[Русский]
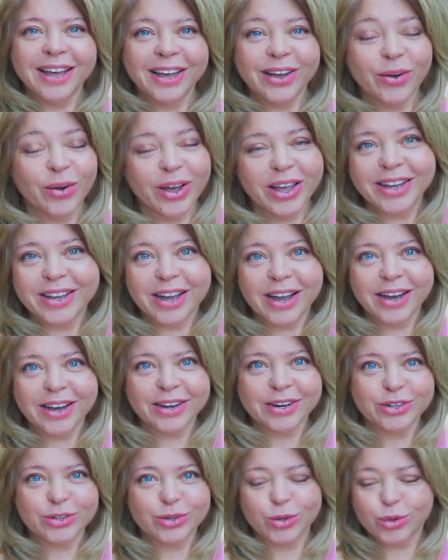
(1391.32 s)
Ой, как
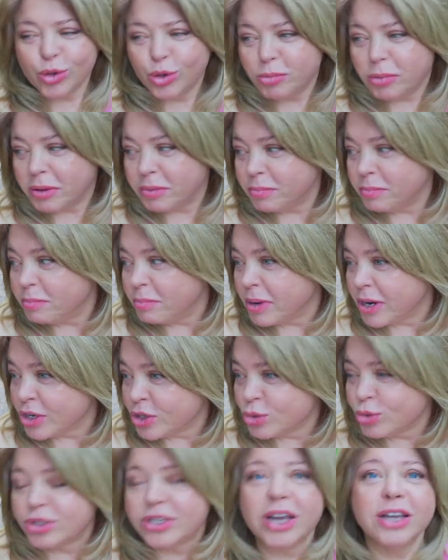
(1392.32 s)
хорошо дома.
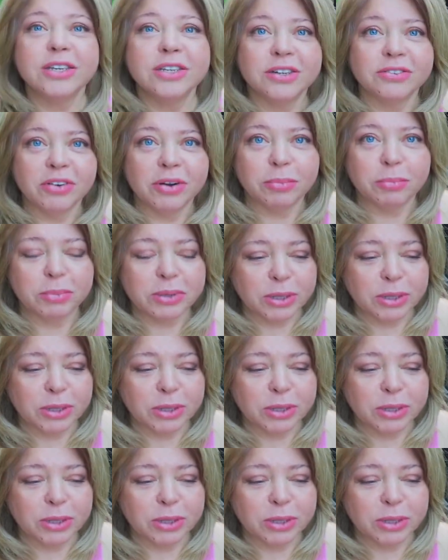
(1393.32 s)
Покажу садик вам,